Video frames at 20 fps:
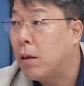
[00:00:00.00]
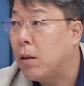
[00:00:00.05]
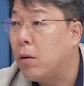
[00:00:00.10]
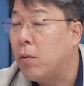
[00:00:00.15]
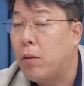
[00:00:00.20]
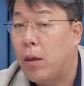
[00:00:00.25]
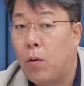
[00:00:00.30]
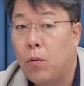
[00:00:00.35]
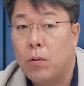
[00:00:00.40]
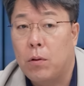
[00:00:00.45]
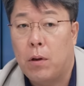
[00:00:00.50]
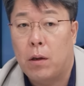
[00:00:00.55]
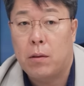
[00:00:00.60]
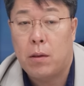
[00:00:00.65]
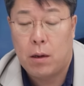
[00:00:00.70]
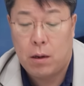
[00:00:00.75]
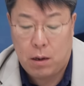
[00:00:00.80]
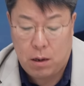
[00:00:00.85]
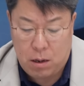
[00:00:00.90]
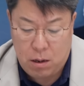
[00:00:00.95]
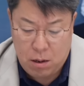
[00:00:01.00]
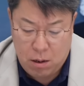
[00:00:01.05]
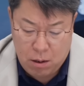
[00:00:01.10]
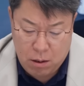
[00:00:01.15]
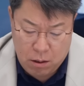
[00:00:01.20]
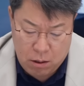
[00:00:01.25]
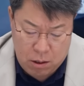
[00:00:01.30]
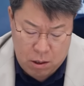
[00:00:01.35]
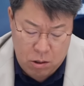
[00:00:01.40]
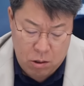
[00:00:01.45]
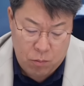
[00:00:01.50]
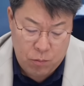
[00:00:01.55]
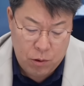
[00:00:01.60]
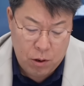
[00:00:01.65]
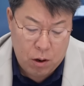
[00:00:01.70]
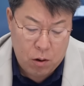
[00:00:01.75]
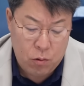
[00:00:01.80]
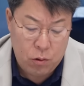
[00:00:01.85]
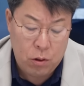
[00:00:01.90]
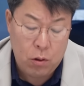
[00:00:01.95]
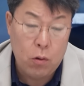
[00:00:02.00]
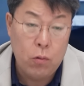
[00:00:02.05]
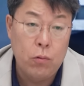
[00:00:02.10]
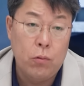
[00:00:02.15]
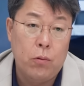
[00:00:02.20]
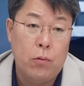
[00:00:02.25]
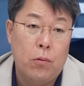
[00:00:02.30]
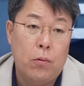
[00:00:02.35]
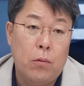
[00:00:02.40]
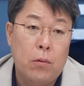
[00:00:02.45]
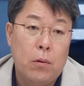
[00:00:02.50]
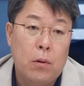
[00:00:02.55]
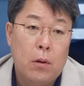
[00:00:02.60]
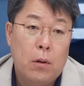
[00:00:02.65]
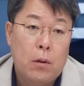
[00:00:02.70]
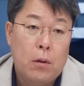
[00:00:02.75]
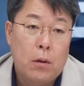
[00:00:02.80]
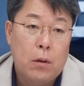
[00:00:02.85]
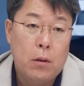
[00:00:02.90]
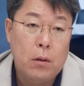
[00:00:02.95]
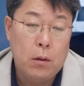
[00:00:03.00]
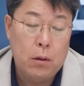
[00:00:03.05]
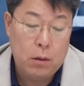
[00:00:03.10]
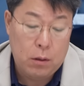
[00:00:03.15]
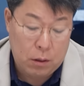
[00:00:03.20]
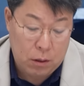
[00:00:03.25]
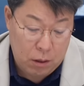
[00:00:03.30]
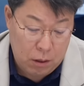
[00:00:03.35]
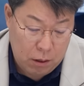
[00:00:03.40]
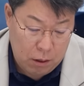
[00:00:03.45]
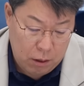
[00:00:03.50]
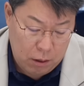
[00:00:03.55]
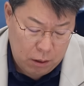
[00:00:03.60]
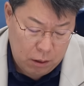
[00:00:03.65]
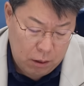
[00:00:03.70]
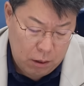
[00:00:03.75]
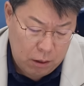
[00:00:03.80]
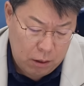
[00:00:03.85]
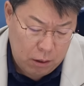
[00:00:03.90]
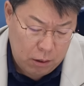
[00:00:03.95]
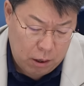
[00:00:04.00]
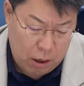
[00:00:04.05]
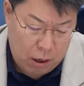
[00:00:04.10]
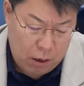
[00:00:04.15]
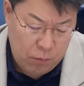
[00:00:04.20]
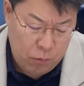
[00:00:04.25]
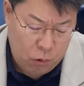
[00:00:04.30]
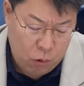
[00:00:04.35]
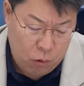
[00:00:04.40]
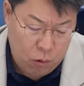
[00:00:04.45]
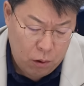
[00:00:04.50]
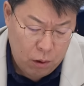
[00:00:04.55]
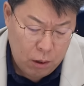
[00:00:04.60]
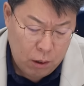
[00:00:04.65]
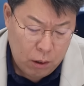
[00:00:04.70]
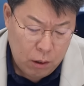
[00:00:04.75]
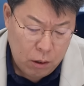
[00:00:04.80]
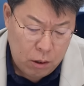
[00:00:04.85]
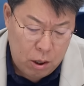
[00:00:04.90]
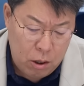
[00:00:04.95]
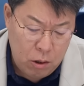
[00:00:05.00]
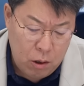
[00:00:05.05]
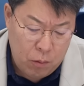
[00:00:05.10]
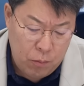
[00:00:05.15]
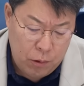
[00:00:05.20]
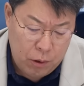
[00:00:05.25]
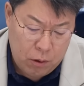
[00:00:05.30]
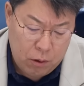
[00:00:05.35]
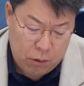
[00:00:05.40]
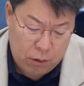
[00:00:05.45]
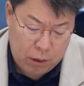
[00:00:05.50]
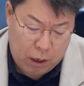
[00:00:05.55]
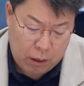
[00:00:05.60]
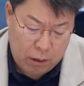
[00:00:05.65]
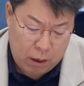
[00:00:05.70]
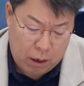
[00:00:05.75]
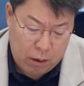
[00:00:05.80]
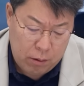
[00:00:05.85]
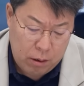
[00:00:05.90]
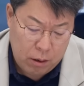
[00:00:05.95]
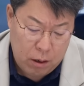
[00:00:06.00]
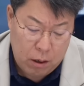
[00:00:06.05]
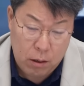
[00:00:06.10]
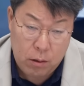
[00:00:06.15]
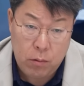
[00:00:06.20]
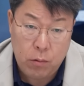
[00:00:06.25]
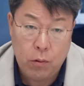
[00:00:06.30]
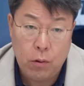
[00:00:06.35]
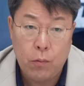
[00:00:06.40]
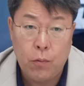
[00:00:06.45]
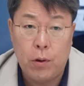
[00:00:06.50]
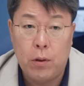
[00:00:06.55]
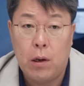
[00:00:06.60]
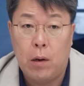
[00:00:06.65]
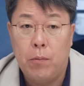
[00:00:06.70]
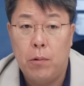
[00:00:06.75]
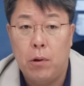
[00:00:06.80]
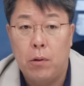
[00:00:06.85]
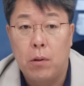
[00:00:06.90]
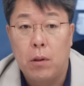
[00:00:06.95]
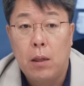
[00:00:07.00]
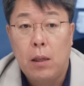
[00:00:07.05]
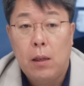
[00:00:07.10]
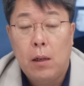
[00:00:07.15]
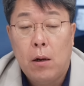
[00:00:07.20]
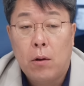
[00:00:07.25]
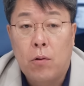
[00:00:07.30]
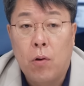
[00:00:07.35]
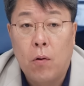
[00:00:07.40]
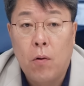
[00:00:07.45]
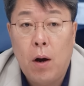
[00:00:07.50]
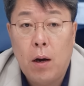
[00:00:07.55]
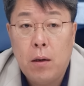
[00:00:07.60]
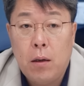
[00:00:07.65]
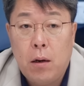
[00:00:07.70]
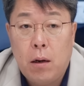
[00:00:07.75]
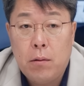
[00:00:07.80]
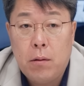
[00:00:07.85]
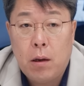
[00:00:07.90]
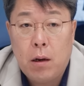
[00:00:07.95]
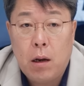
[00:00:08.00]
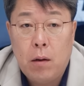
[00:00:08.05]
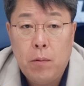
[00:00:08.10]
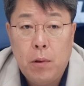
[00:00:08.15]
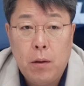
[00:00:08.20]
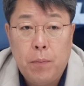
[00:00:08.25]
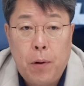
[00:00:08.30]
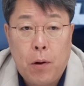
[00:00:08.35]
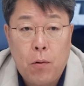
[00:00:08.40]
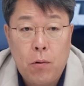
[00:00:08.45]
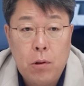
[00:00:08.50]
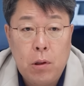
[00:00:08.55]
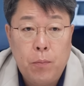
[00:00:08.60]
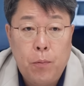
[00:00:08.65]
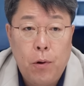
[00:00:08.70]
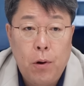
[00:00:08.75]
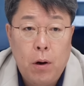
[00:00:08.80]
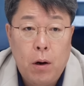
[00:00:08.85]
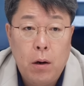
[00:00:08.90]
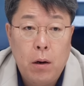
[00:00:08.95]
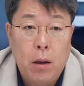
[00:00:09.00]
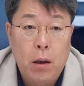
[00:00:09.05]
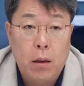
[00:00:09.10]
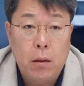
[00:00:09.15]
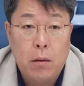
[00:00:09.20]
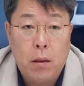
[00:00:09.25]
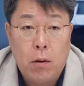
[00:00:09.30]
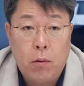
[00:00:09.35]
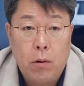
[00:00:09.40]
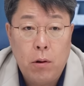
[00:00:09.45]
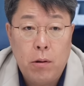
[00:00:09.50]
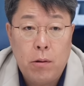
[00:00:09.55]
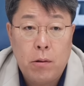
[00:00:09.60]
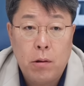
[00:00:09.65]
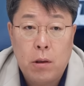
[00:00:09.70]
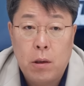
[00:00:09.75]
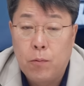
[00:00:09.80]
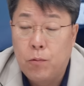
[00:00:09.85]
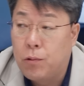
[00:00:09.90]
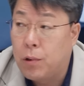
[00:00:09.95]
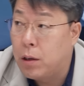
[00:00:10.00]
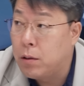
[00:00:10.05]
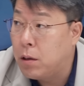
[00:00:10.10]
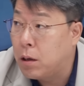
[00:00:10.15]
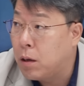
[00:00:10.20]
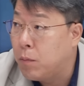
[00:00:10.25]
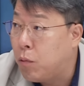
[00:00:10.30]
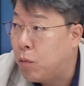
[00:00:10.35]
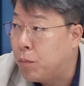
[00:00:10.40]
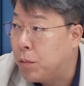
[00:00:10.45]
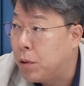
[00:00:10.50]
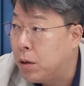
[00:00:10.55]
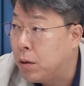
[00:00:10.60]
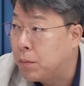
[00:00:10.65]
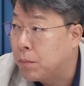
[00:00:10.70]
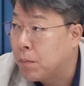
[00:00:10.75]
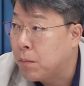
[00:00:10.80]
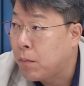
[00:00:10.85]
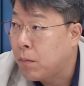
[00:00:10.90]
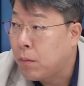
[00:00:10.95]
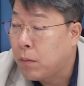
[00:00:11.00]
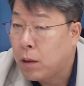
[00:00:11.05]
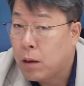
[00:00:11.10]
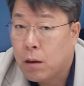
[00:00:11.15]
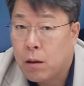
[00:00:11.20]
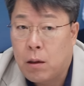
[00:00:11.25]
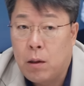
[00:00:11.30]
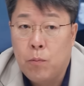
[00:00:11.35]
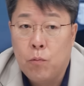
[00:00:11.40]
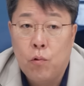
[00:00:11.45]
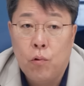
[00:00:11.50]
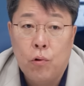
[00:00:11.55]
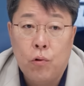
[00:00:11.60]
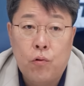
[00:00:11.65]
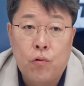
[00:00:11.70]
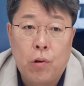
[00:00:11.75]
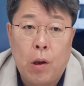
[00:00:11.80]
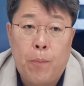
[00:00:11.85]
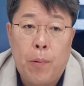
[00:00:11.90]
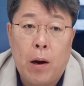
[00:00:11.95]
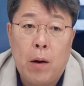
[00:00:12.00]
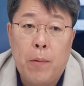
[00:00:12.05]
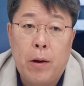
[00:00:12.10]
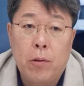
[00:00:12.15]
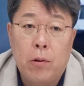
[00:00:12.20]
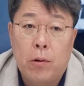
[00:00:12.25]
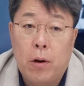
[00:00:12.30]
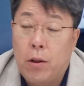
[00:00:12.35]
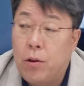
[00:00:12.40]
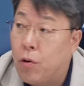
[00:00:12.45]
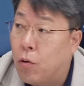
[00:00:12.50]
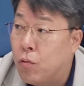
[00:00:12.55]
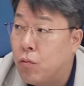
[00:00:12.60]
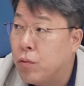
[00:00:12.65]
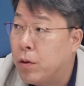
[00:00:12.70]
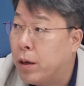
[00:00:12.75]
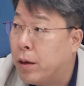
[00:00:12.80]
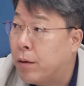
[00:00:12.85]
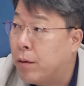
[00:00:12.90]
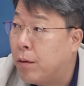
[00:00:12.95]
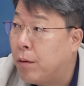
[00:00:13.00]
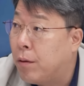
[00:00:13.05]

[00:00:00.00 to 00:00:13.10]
이런 내용들 자체가 신념인 것 같고 이영훈 이, 이, 이, 이 사람도 신념인 것 같다라는 생각이 들고요. 왜냐하면 정한기란 사람이 8월 15일 날 낸 테러리스트 김구란 책에 보면 김구는 주사파가 만들어낸 영웅이에요.